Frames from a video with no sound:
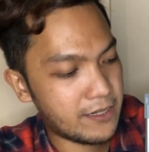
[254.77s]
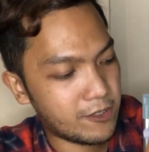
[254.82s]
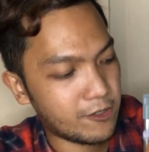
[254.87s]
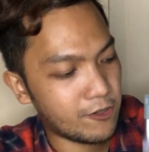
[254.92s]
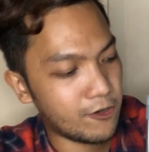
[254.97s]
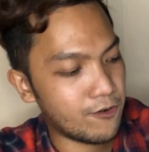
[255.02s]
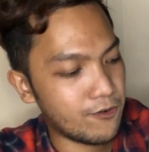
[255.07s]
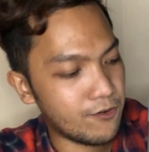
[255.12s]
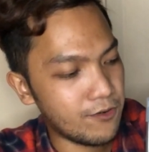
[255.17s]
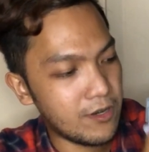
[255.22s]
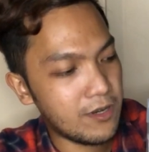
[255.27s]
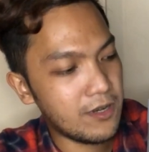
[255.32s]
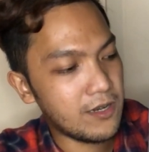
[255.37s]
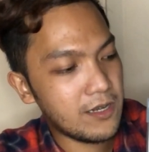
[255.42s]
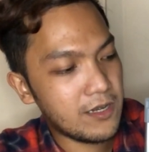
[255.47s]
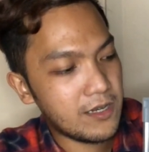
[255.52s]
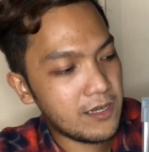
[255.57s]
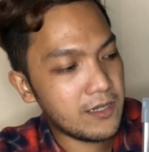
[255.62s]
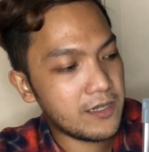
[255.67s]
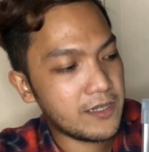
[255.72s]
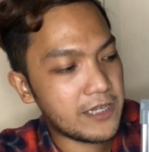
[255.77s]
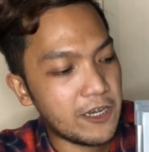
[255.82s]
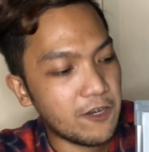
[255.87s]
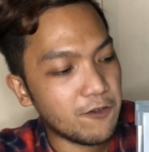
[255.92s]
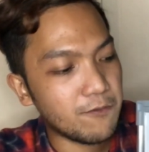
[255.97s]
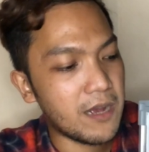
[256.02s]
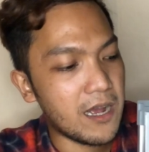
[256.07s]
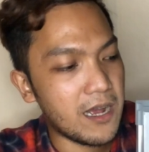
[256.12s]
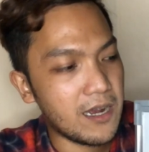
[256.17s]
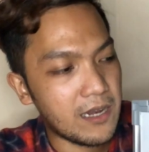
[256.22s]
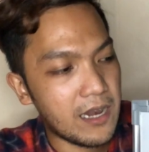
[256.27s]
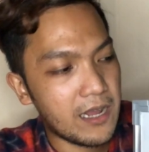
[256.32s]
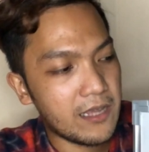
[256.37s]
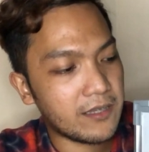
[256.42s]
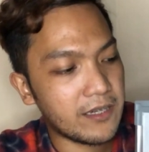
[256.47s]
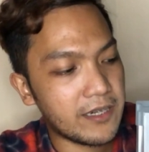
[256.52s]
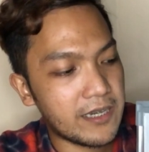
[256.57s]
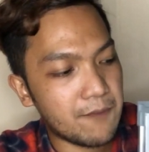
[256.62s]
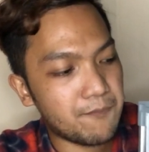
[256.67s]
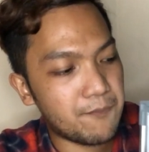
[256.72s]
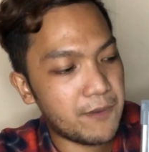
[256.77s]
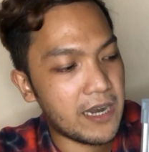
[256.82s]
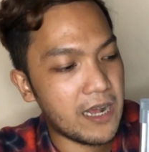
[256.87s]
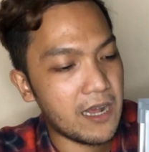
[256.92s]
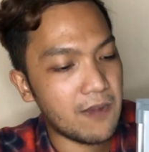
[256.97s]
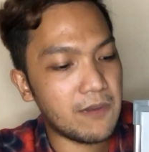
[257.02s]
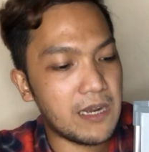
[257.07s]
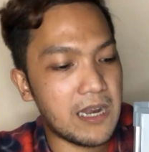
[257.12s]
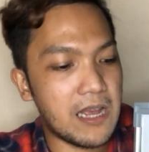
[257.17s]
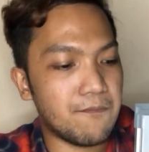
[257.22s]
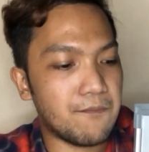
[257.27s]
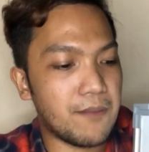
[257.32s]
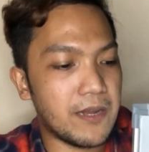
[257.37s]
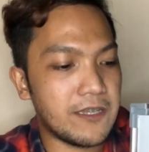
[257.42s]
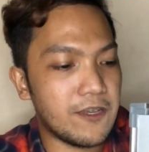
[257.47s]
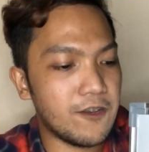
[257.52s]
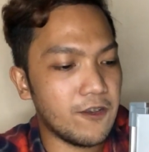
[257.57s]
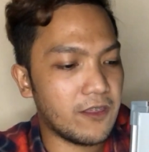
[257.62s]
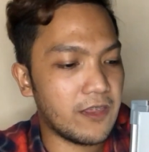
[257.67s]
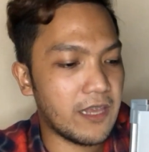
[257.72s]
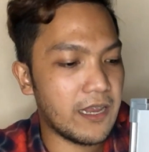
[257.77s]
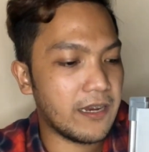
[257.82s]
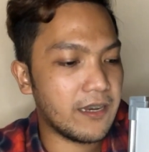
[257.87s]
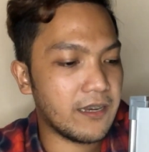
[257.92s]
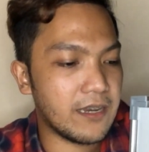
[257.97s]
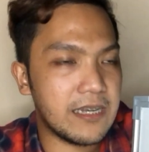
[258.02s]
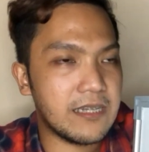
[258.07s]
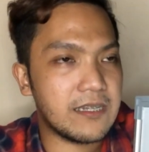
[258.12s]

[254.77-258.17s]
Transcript: So, Sino ba ang letter na pinakamalapad? You think?